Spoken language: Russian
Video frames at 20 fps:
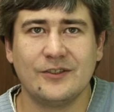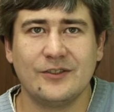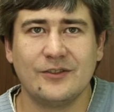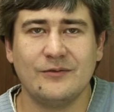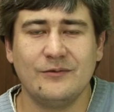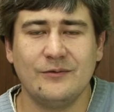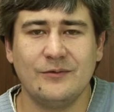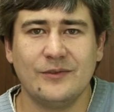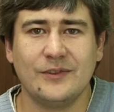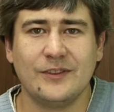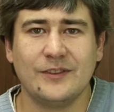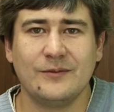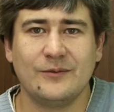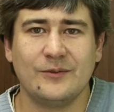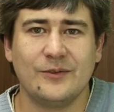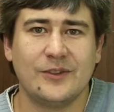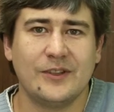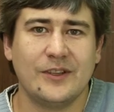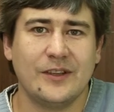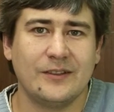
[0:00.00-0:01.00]
живут и
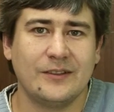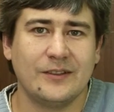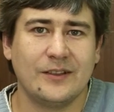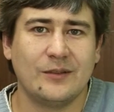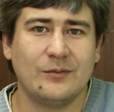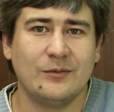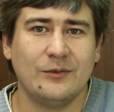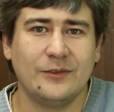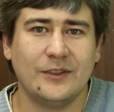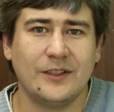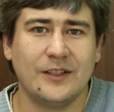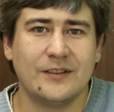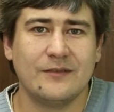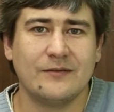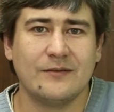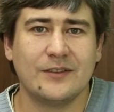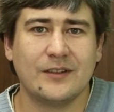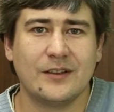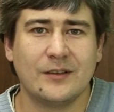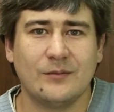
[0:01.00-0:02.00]
уезжают на работу
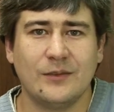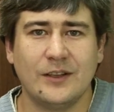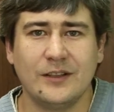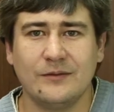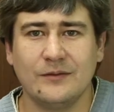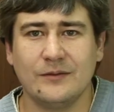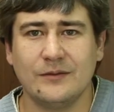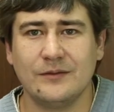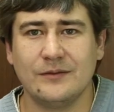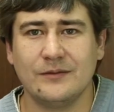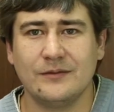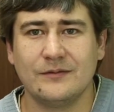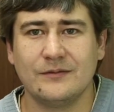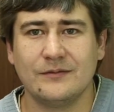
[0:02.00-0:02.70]
разовую, зарабатывают.